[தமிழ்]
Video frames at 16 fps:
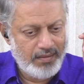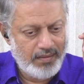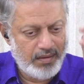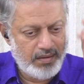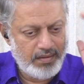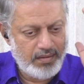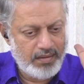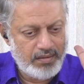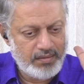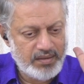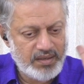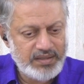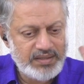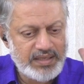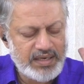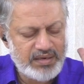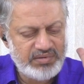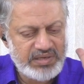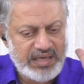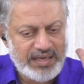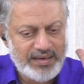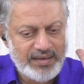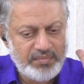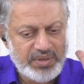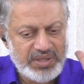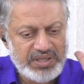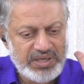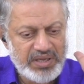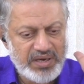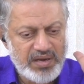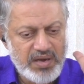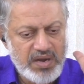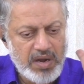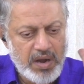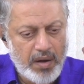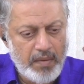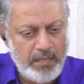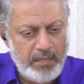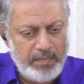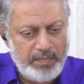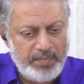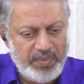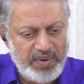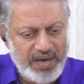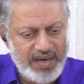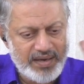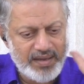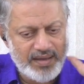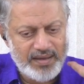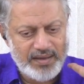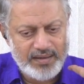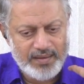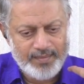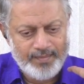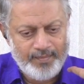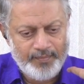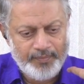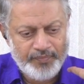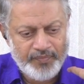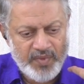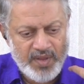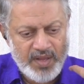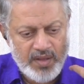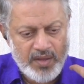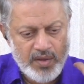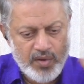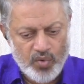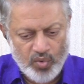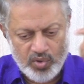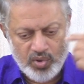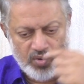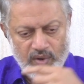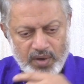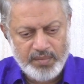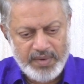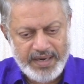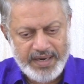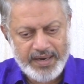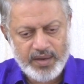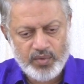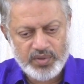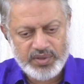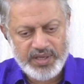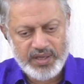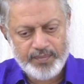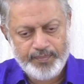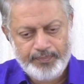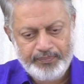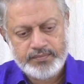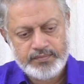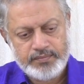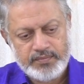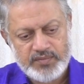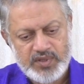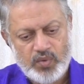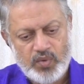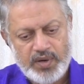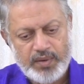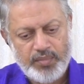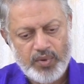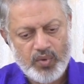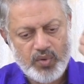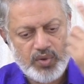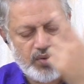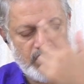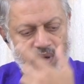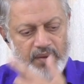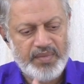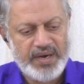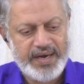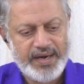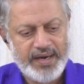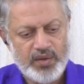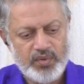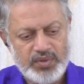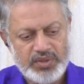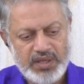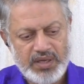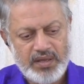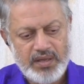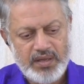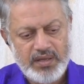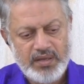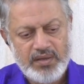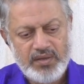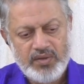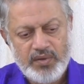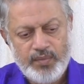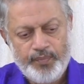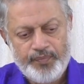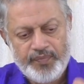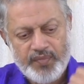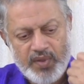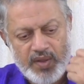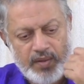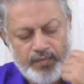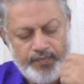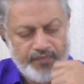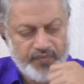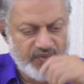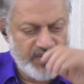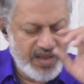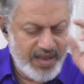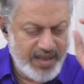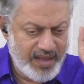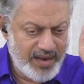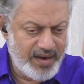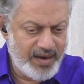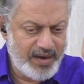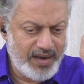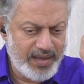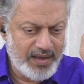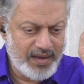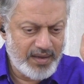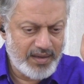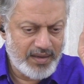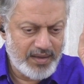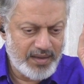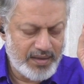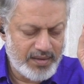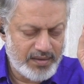ஆனா எழுந்துக்கிறவன் யாருன்னு பாத்தீங்கன்னா கம்ப்ளீட்டா கூட்டுக்குள்ள மாட்டிக்கிட்ட ஒத்தன் இந்த உடம்பு கூட்டுக்குள்ள மாட்டிக்கிட்ட ஒருத்தன் நேரடியாக